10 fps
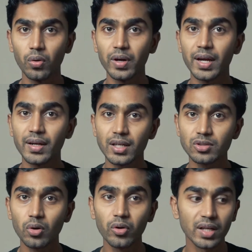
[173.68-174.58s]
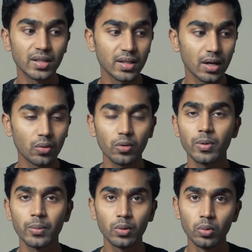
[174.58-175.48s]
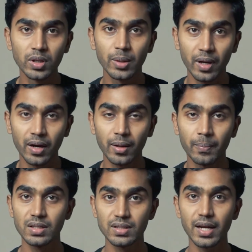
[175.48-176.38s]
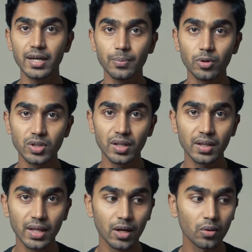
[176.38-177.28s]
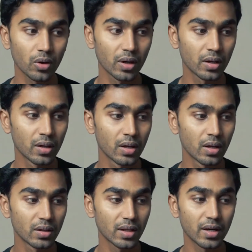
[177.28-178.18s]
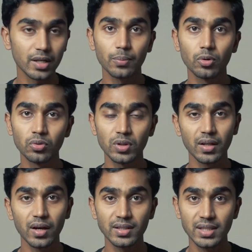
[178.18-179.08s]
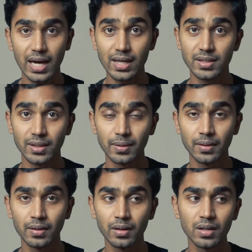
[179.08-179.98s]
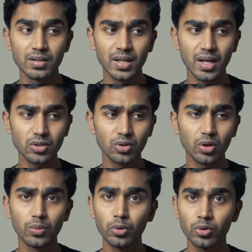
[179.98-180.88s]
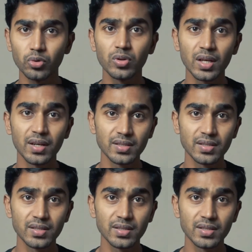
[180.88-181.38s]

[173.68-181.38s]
ওই গেটটা আসলে ওই রাতে তারা কোনোভাবেই খুলতে পারে না সিজের একটা পর্যায়ে গিয়ে দেখানো হয় তাদের একটা বন্ধু তাদের কাছে আসে সে আসলে ওই ভূতটুত নিয়ে